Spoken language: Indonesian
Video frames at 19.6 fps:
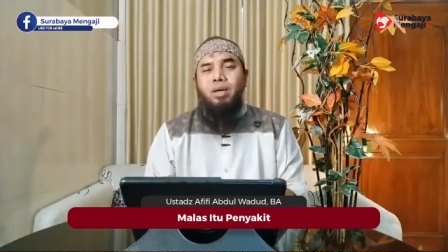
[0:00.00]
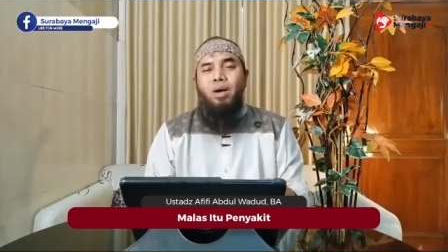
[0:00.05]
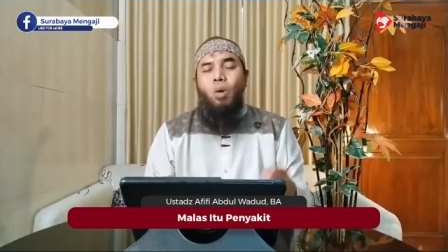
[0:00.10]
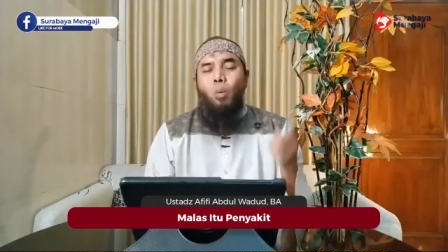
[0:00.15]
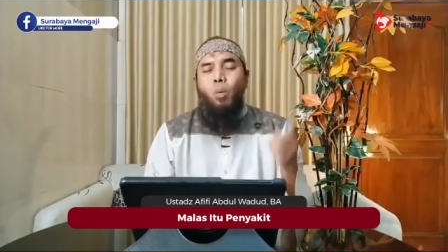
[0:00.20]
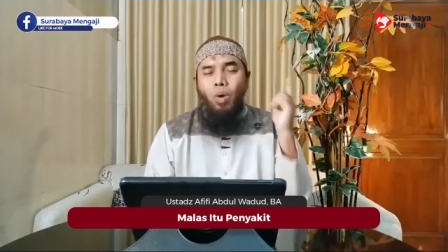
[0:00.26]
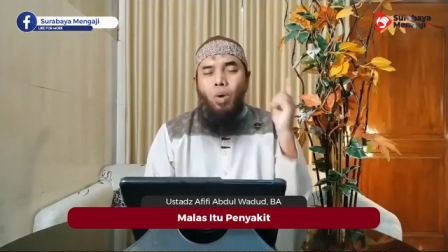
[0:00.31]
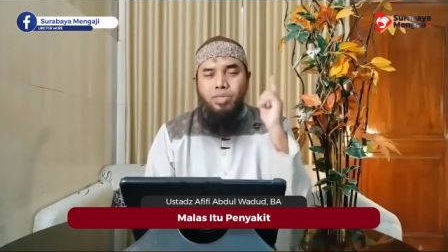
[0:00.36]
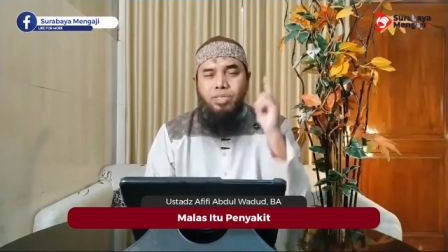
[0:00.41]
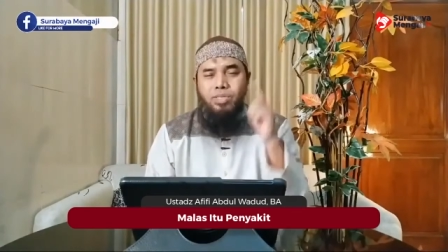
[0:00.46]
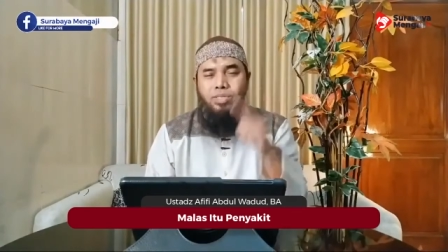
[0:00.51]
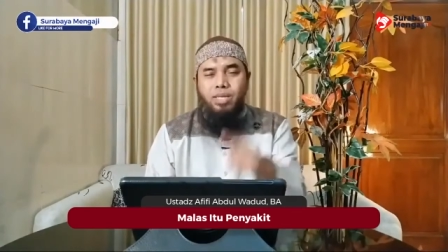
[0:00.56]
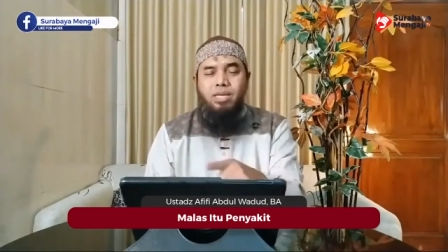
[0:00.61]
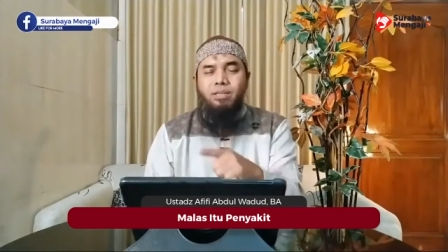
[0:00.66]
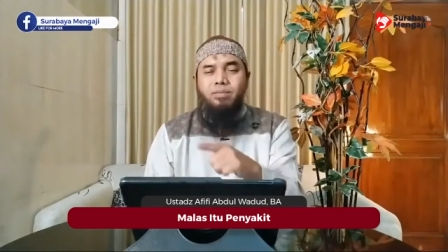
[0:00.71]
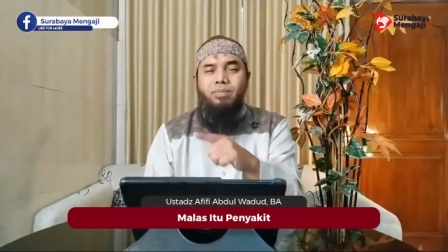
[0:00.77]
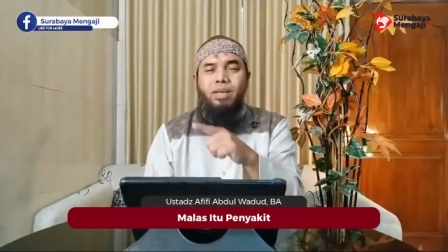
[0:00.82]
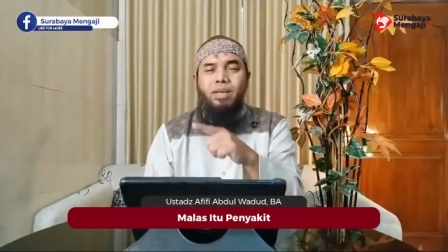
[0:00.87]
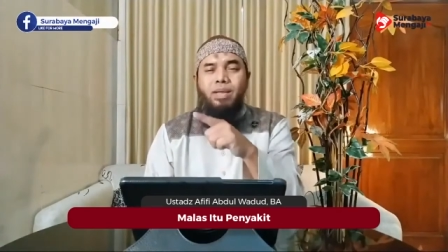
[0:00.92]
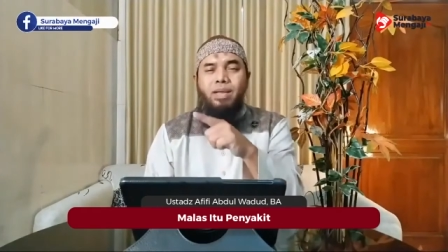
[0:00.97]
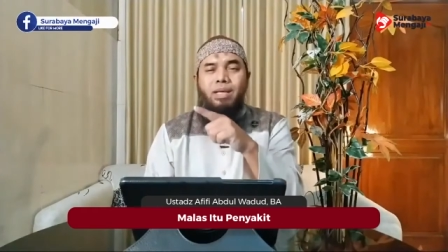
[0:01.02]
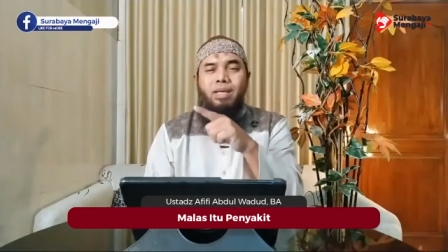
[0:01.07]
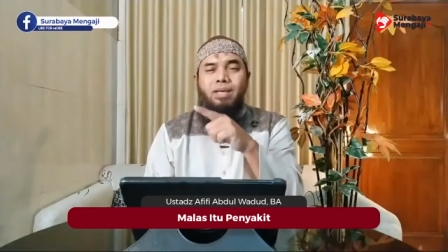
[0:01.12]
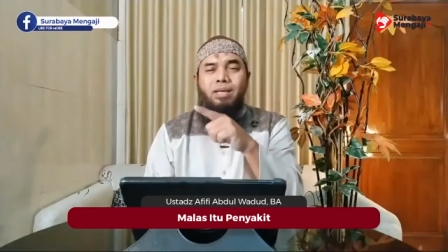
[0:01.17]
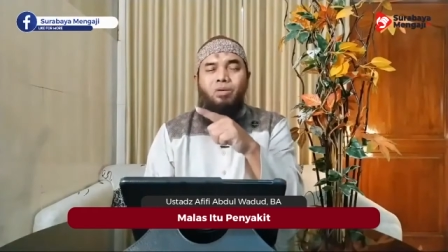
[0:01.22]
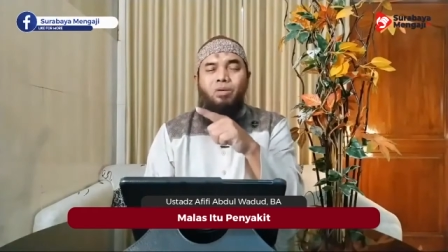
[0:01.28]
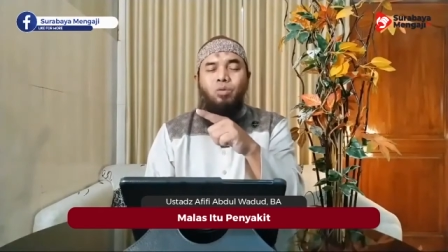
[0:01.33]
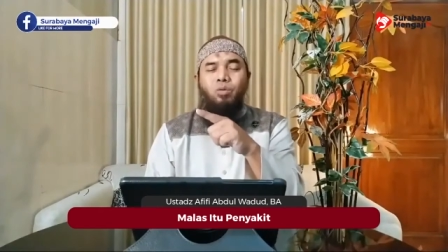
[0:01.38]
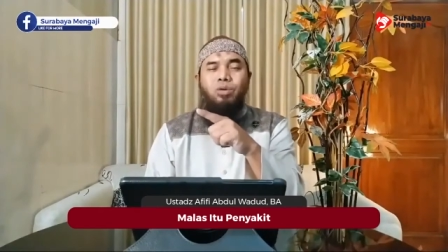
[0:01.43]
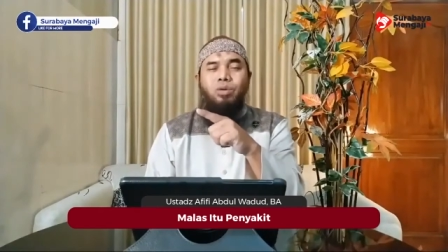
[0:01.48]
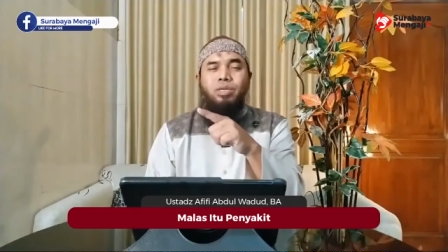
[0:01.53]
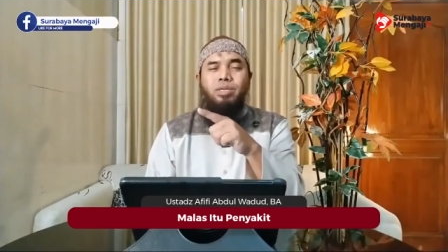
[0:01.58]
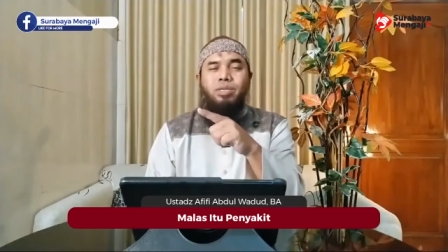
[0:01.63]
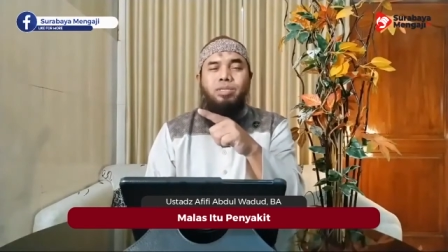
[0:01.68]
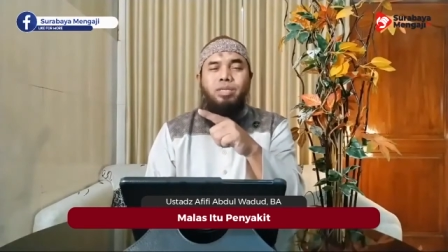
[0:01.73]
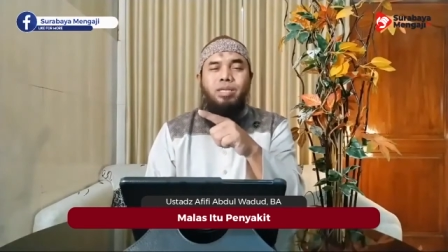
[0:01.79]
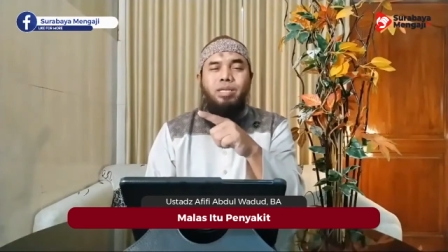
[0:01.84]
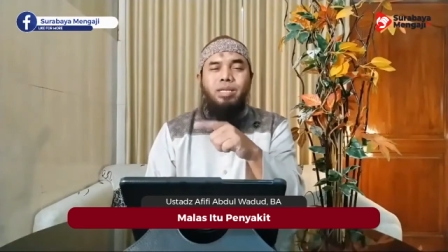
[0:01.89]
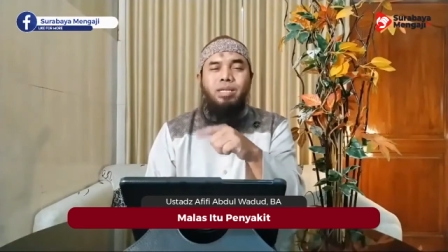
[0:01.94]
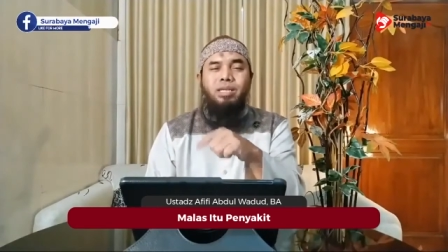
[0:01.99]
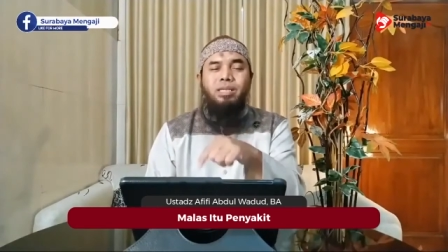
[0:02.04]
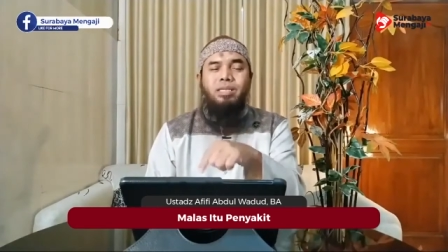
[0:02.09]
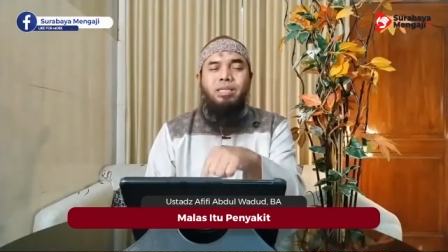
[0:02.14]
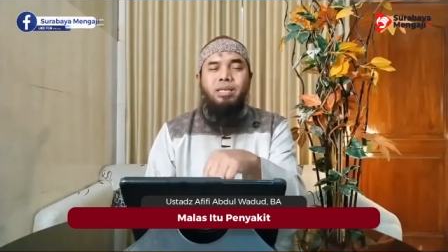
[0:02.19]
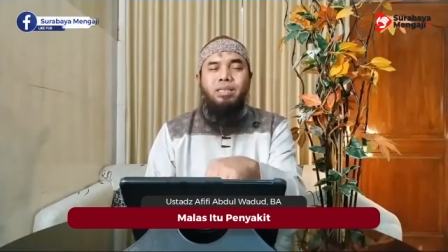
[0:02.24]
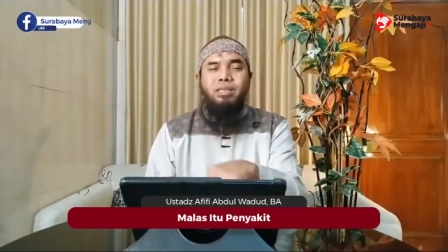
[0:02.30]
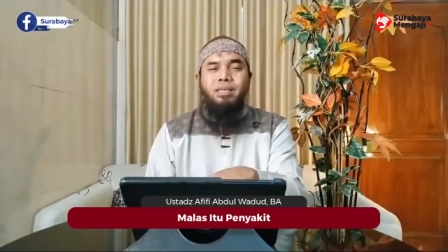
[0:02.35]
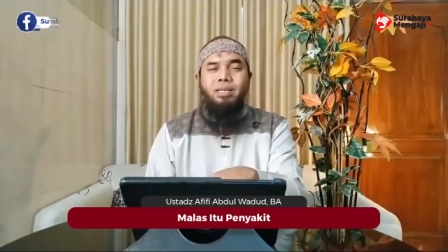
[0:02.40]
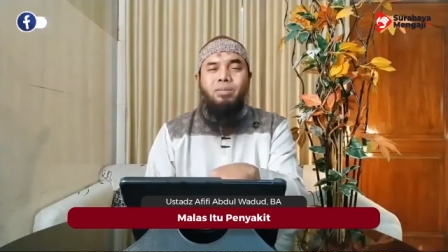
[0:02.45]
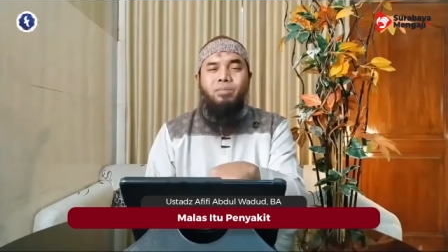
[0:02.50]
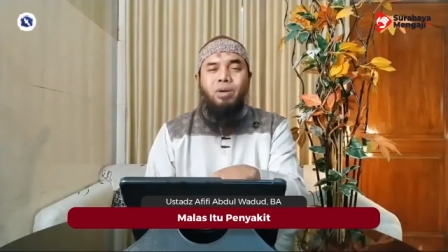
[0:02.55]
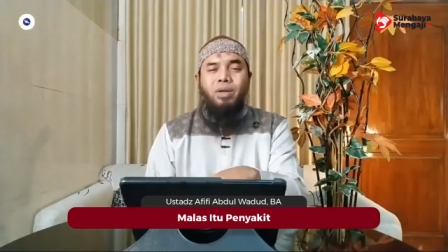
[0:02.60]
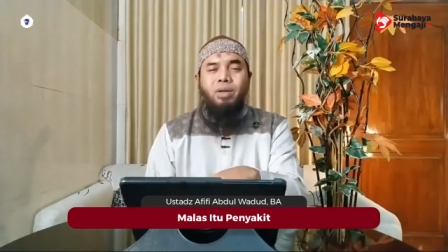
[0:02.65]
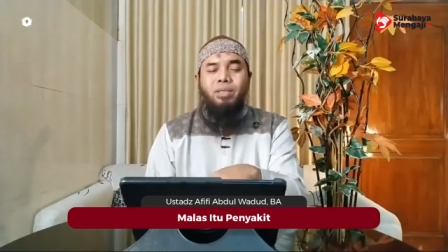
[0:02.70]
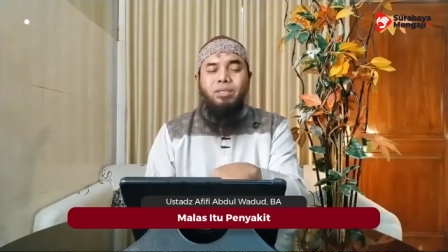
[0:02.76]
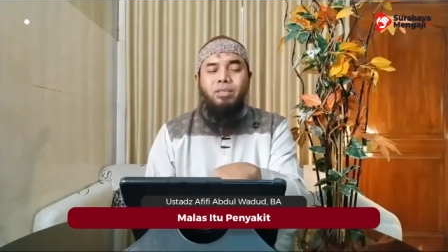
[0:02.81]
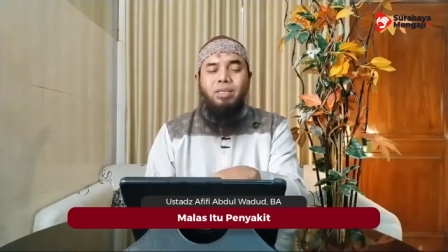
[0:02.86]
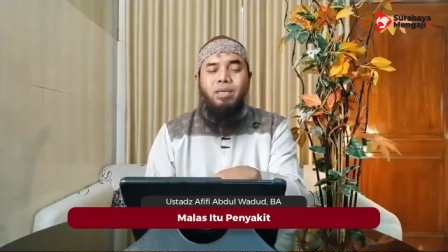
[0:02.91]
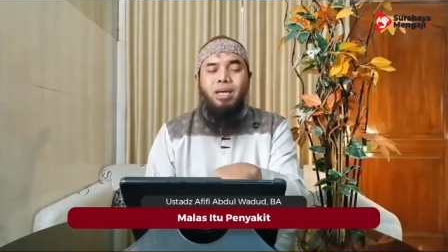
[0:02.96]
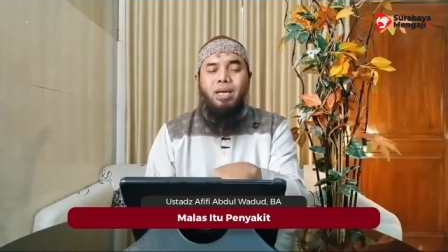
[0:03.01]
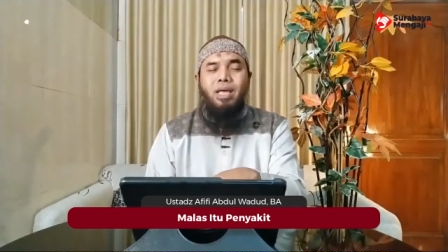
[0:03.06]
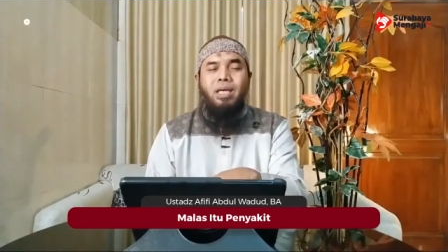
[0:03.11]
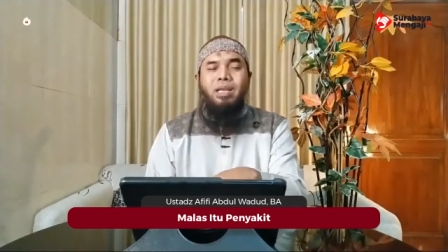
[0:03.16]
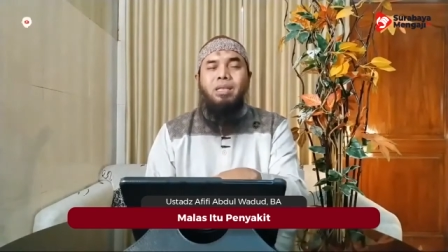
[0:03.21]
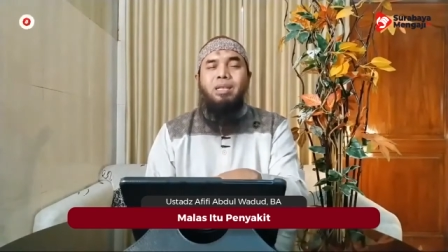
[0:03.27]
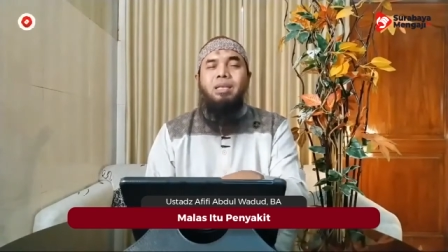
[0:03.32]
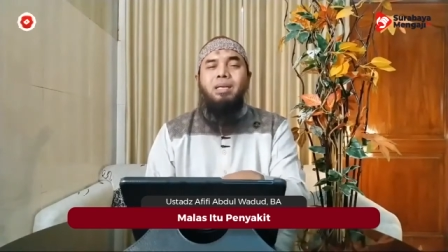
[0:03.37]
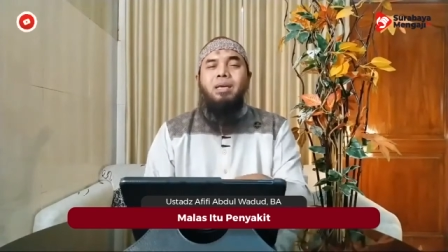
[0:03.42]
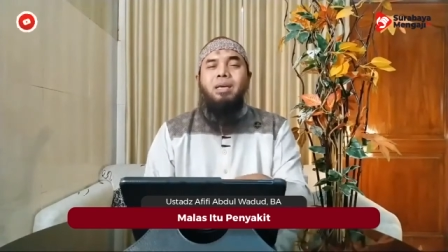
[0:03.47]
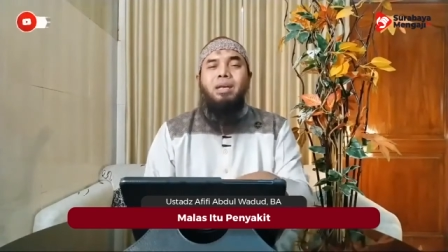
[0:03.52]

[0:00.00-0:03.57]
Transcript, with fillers: Wasta'in billah di sini yang tidak boleh ketinggalan